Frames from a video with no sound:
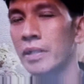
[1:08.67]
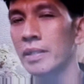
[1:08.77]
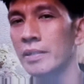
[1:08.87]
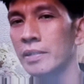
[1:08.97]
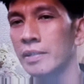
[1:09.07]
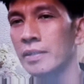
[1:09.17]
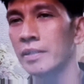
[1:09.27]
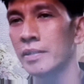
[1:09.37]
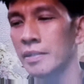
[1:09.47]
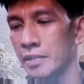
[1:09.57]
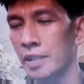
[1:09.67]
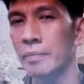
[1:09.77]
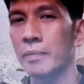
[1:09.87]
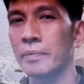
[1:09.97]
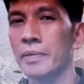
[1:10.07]
paringgan natin
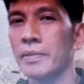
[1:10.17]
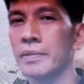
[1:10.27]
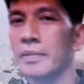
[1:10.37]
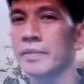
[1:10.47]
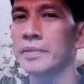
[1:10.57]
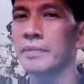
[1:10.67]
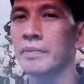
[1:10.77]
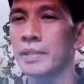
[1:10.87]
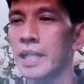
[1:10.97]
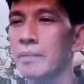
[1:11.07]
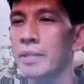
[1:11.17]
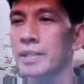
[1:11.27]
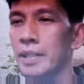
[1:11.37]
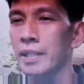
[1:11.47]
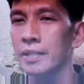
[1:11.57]
guys.
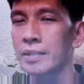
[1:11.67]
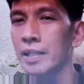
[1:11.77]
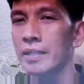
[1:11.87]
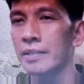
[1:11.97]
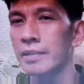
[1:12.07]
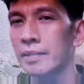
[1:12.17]
Paringgan natin.